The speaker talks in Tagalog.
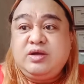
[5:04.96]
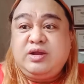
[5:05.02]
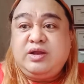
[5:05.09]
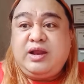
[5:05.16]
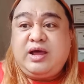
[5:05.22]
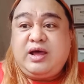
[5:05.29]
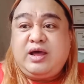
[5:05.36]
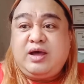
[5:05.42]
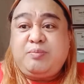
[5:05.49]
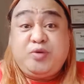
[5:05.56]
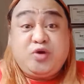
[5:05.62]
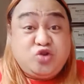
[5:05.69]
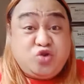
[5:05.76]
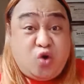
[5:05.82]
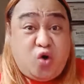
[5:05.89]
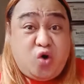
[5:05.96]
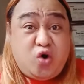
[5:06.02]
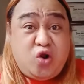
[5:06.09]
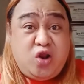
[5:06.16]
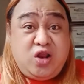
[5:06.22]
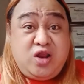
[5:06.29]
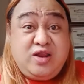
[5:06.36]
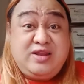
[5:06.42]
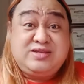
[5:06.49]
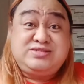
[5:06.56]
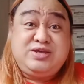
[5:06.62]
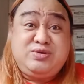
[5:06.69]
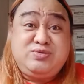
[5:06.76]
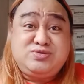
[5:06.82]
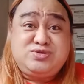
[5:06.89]
na protocol na
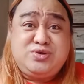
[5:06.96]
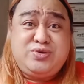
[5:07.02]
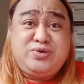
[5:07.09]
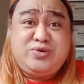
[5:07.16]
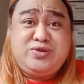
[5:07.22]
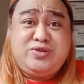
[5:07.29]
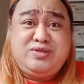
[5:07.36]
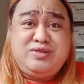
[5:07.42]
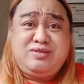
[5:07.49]
sinusunod